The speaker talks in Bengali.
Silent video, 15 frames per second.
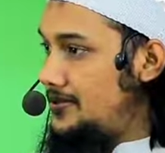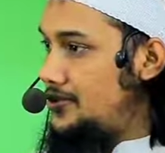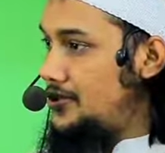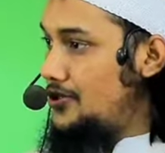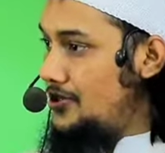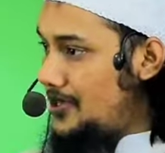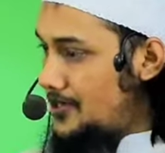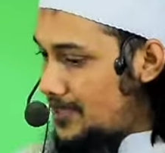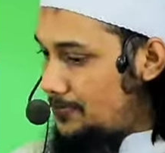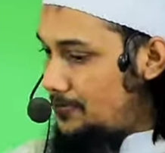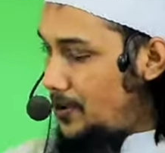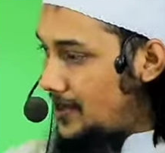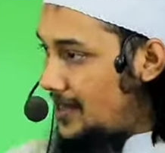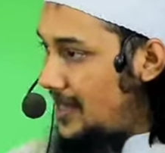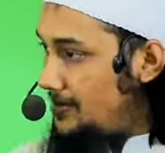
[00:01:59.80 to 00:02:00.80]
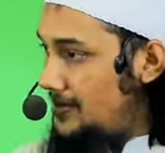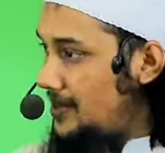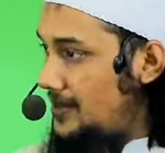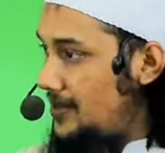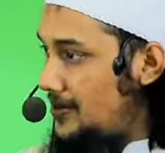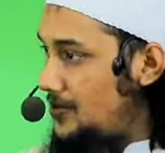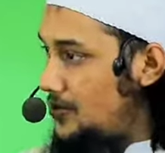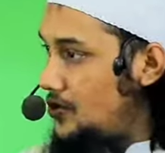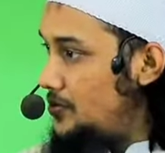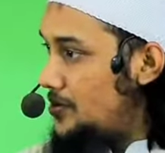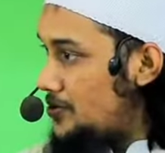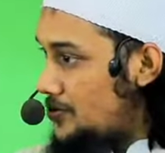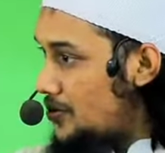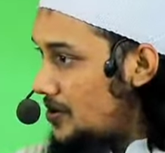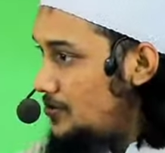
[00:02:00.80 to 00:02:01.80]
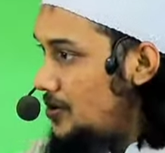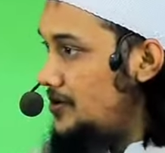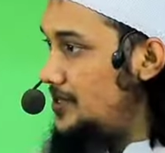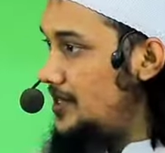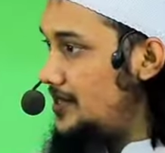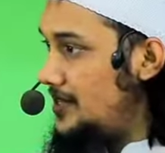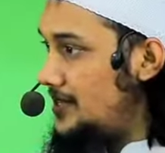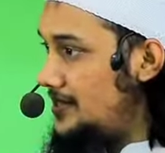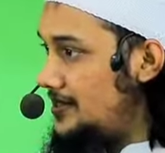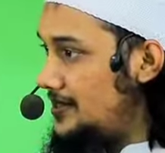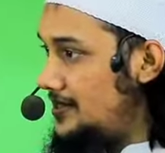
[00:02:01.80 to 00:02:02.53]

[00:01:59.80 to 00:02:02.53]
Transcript: যদিও এটার পক্ষে আমি খুব স্ট্রং মত দিই না